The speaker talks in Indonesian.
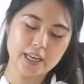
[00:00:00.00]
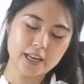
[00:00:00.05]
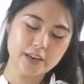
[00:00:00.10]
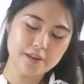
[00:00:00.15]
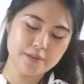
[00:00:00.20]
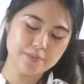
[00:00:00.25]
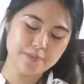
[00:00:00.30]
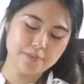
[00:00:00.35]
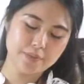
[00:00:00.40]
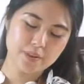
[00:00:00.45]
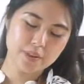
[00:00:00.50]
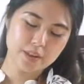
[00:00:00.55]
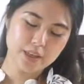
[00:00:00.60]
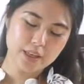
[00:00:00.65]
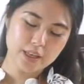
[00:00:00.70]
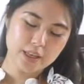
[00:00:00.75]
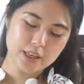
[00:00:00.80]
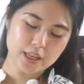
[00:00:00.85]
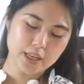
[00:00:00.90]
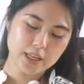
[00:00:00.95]
ya.
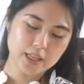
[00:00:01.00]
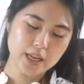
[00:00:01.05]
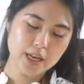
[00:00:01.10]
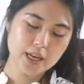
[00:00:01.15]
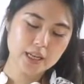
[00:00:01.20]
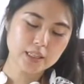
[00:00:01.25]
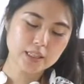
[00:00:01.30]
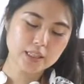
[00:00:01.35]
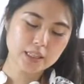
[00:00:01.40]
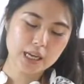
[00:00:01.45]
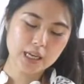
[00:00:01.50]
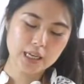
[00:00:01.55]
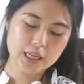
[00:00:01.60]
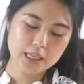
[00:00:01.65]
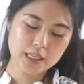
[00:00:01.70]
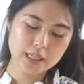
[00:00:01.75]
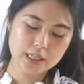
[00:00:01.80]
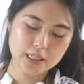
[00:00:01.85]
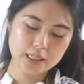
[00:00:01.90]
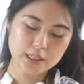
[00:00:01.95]
Kita akan uh,
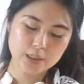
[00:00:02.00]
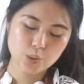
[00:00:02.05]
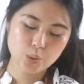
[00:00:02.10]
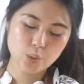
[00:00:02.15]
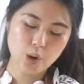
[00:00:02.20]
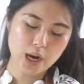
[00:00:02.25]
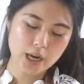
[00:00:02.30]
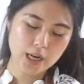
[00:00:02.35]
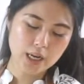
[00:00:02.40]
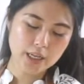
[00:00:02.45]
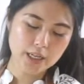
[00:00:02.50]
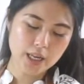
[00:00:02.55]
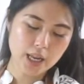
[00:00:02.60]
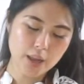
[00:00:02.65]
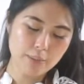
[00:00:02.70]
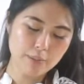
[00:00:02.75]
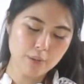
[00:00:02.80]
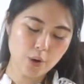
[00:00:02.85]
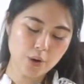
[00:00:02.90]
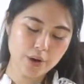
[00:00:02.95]
eh, tuang ke
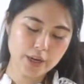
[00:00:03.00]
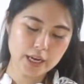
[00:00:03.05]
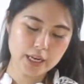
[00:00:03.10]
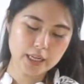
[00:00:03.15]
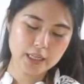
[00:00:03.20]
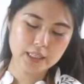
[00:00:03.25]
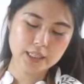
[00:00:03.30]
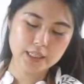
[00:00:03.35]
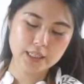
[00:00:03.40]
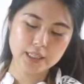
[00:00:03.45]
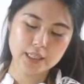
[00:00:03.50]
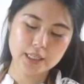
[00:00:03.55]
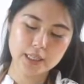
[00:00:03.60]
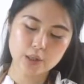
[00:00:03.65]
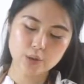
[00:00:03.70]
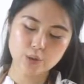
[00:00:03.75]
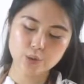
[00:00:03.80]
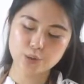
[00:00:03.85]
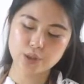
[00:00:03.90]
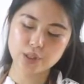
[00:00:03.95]
dalam loyang. Di sini
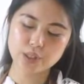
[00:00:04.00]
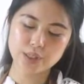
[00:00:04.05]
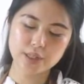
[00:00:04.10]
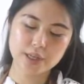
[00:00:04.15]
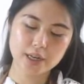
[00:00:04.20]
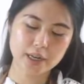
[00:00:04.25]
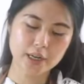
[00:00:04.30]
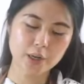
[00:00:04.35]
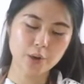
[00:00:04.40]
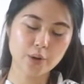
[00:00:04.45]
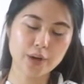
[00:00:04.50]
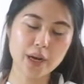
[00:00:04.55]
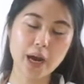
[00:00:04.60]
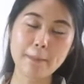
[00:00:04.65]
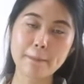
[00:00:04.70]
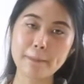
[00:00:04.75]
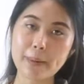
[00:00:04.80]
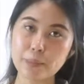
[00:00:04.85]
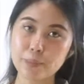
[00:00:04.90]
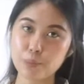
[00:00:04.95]
aku sudah sediakan
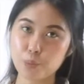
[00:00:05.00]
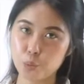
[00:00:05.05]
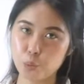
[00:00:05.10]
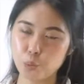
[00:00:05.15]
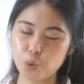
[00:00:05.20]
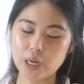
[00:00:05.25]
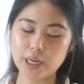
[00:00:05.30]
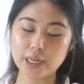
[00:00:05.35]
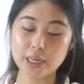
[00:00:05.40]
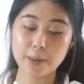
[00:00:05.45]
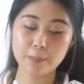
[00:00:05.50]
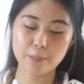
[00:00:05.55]
loyang 40 kali